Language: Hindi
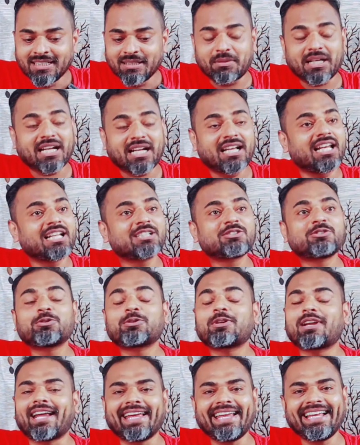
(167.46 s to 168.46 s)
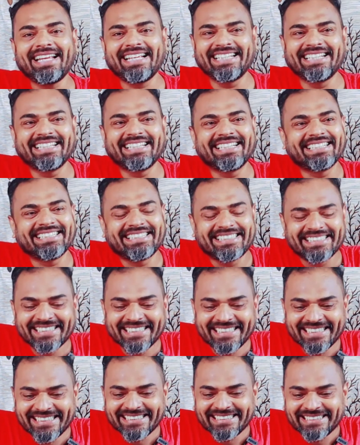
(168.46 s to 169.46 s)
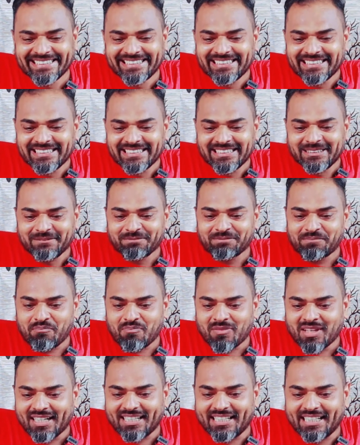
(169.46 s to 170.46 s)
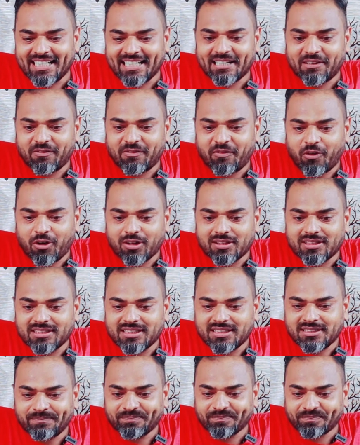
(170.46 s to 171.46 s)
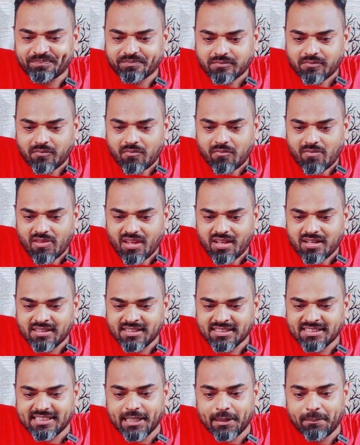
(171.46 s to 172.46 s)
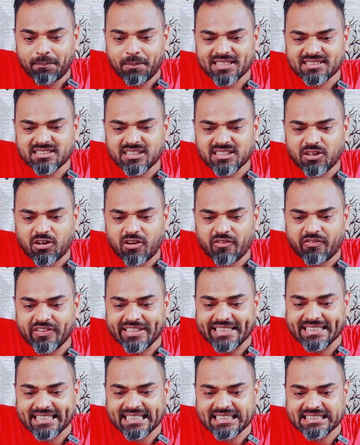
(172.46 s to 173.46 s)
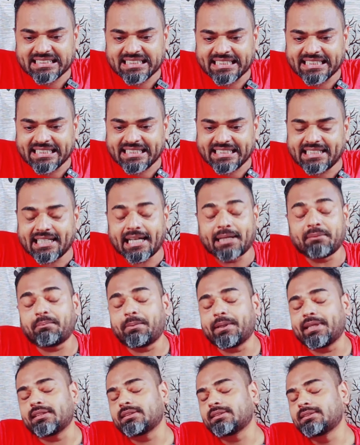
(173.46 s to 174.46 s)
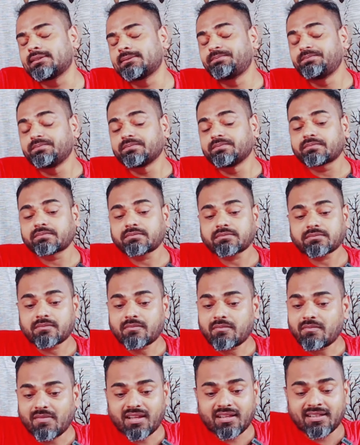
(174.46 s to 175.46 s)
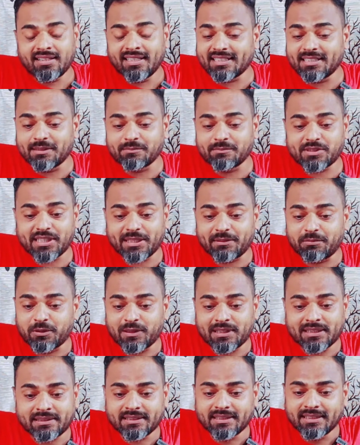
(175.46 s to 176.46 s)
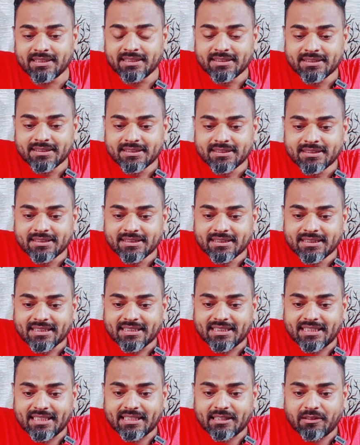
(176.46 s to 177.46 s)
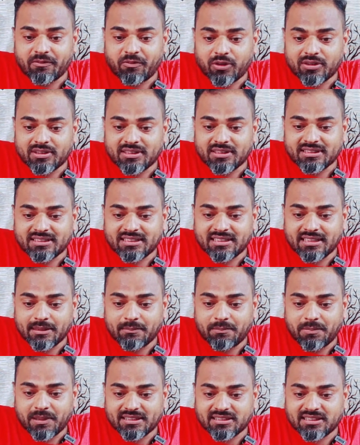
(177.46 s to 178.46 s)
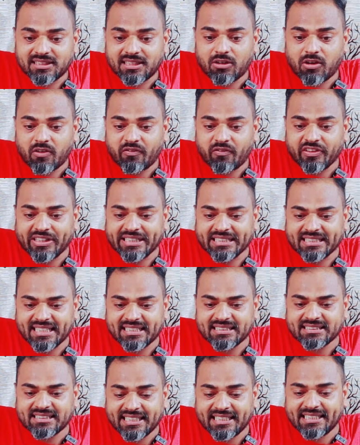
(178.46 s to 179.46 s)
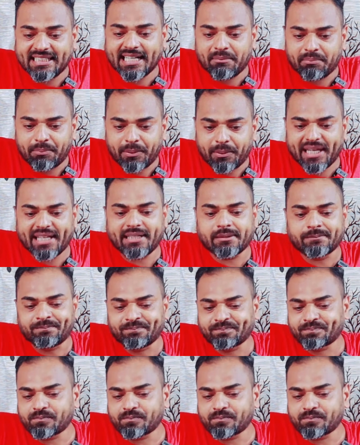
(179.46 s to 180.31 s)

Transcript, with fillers: मेरा गला सूख रहा है क्रिएटेड फॉर द शेयर प्लेजर ऑफ इंटेंस हीट एंड पेन एकदम सही बोला क्रिएटेड फॉर द शेयर प्लेजर ऑफ इंटेंस हीट एंड पेन